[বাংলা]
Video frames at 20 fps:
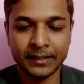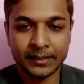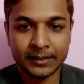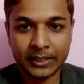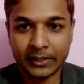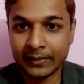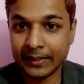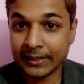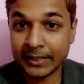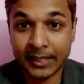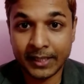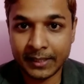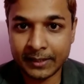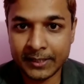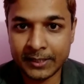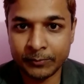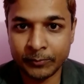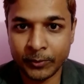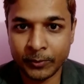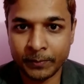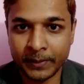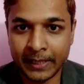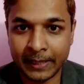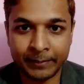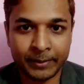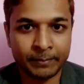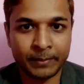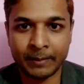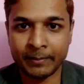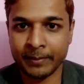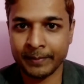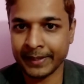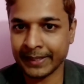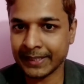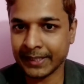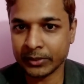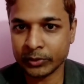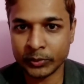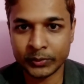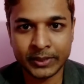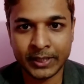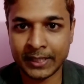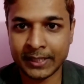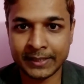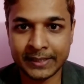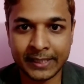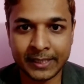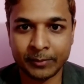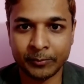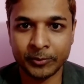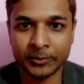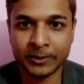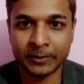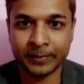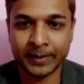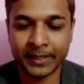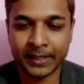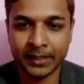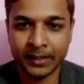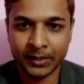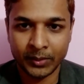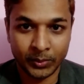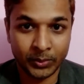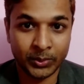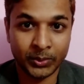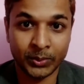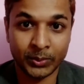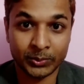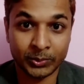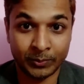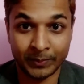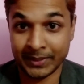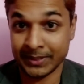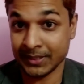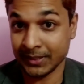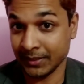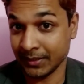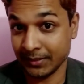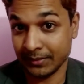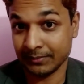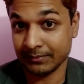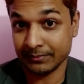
তাহলে তারা কি বলবে আমার বাবা মাকে তো তারা ডেকে বলতে পারে ও তোমার ছেলে